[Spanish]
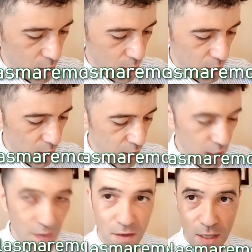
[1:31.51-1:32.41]
Es
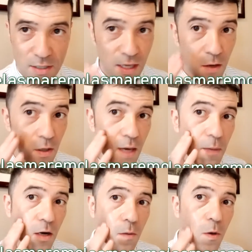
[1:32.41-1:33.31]
muy importante
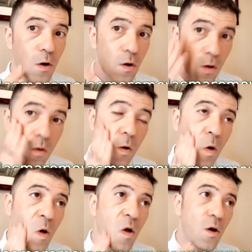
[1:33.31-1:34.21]
que no se
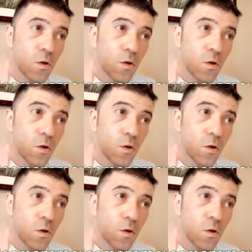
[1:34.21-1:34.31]
seque